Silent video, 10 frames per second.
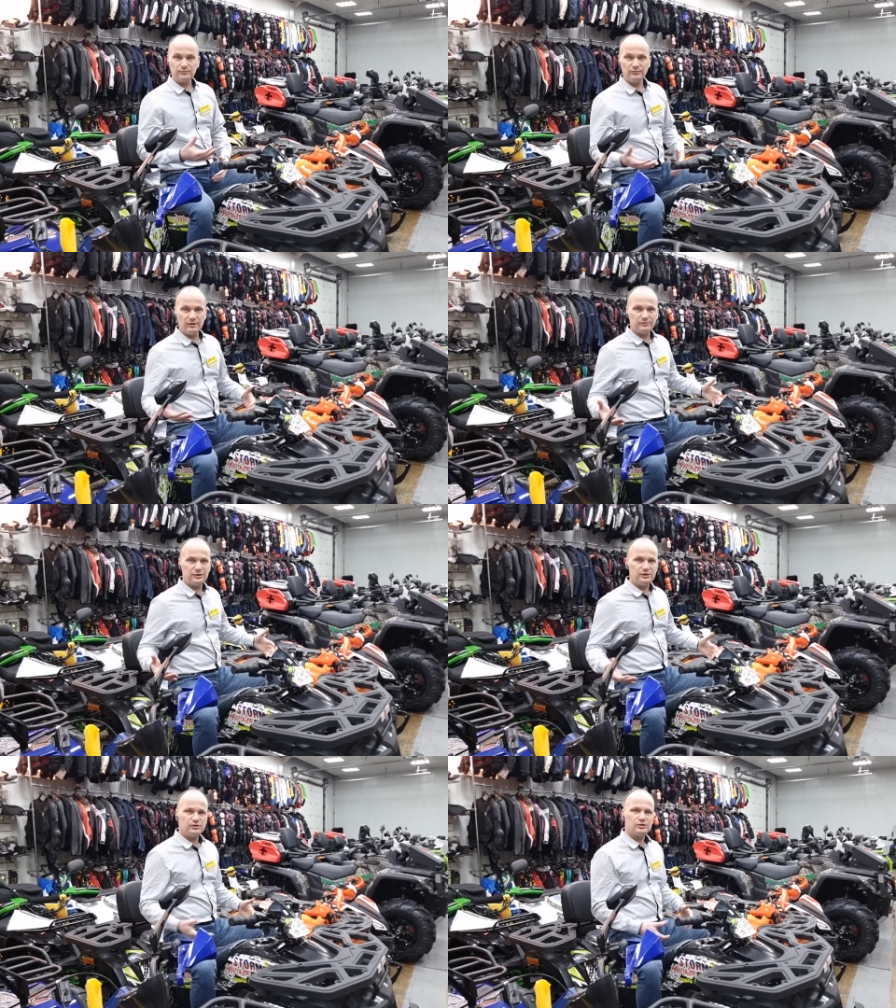в 2, в
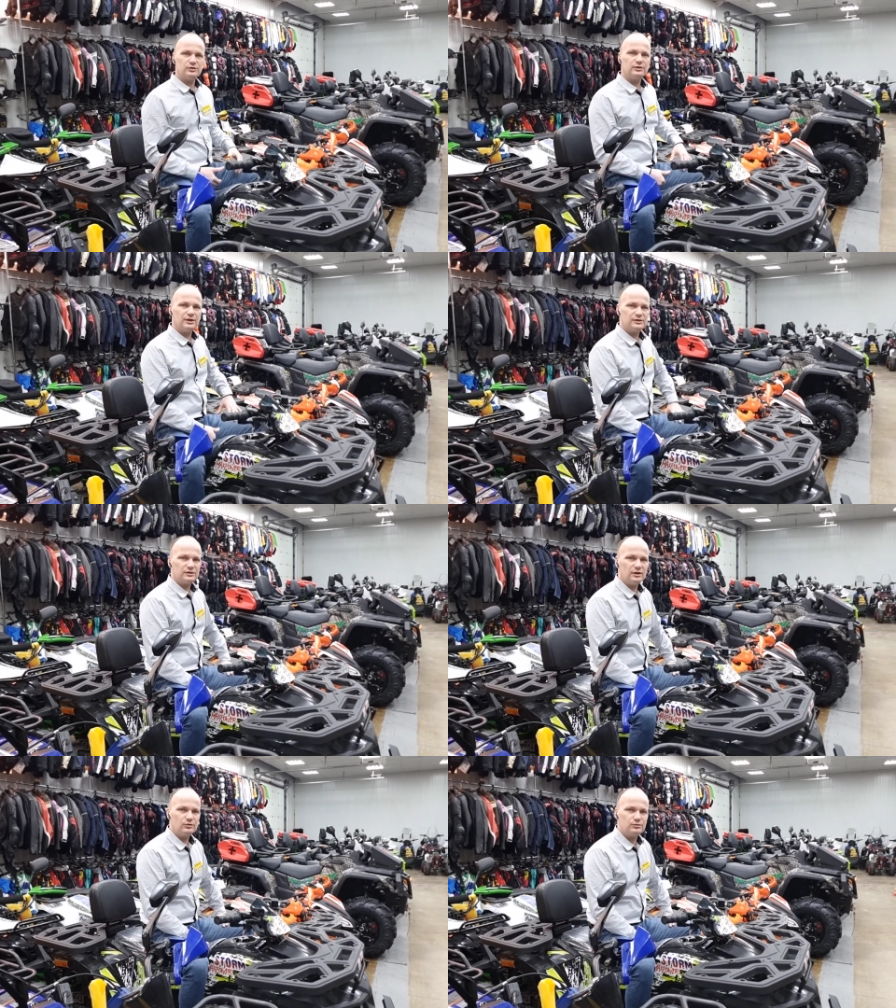3, 4
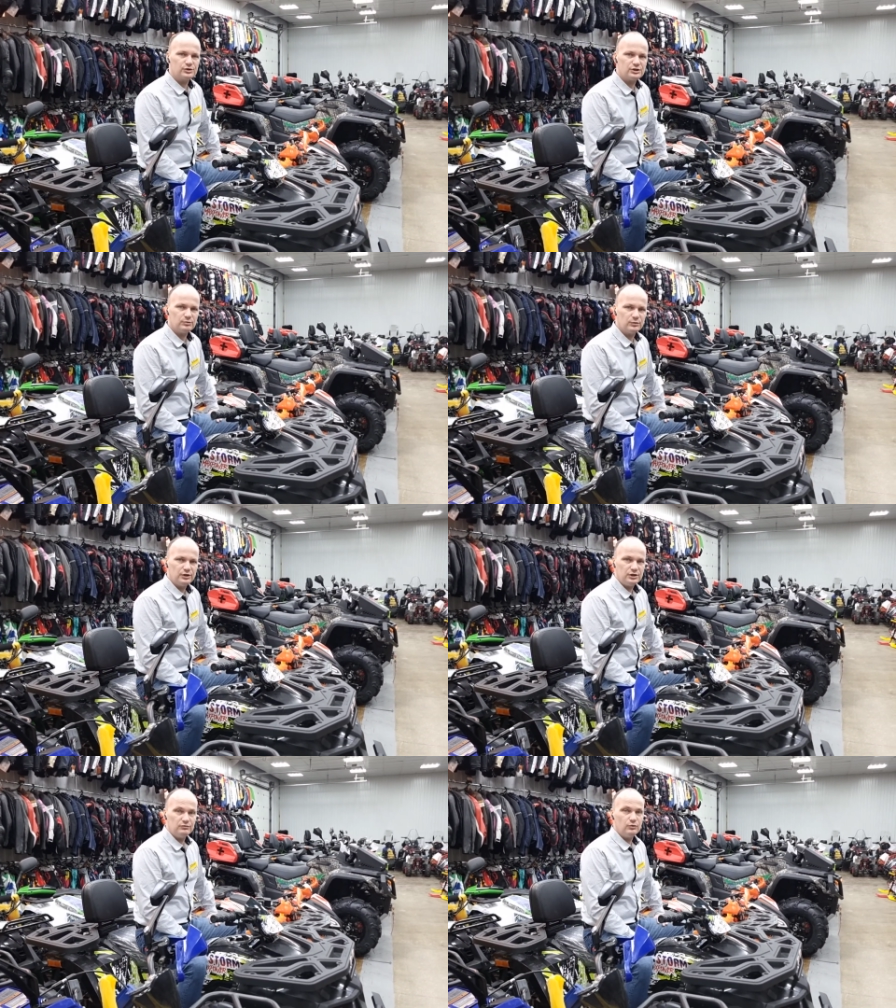раза дороже, чем
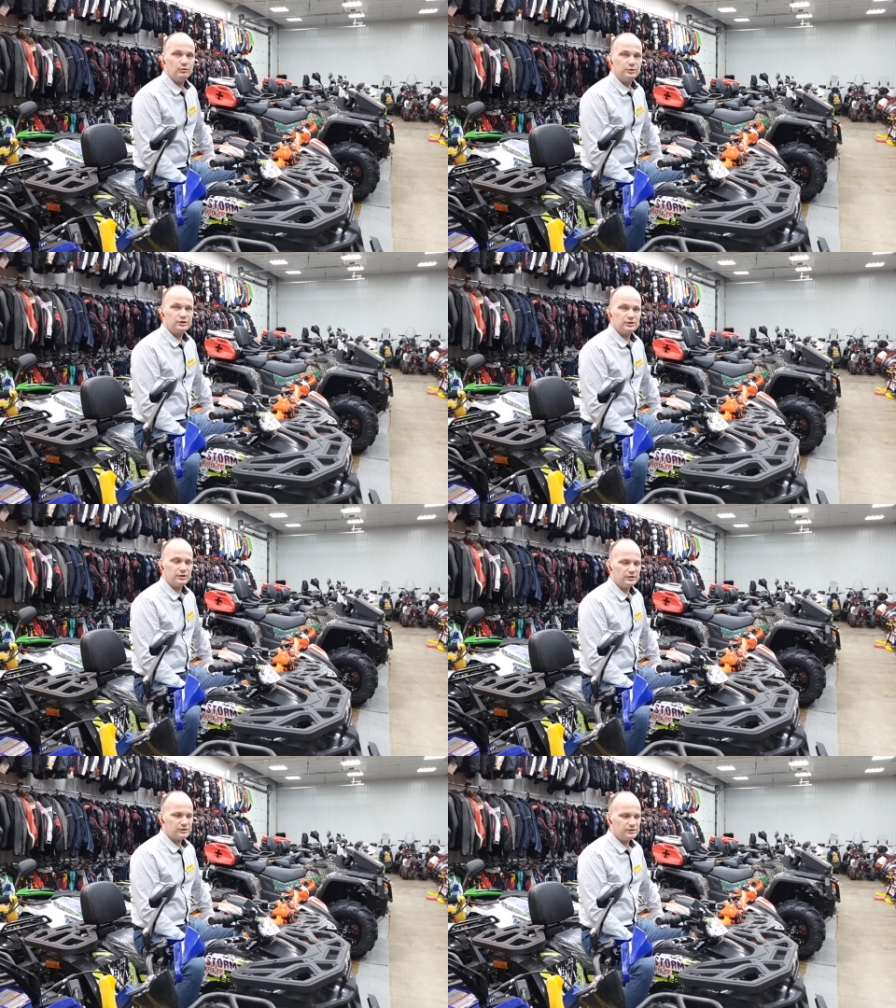его
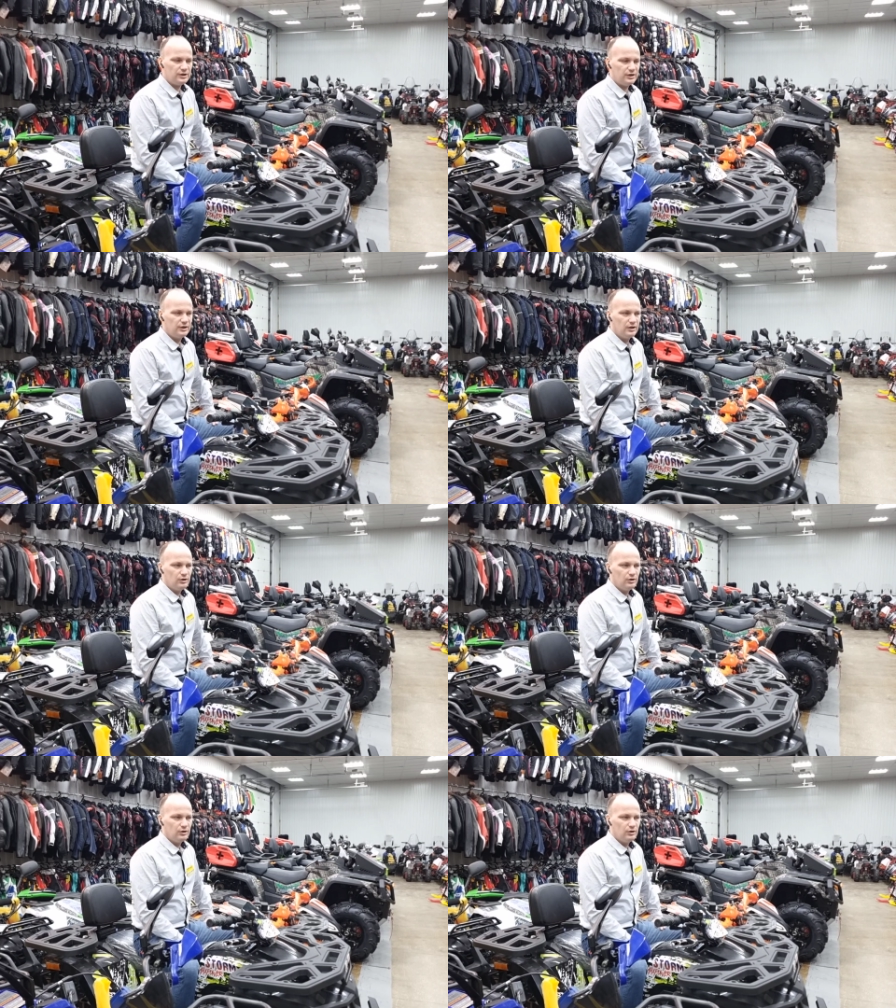обычная цена,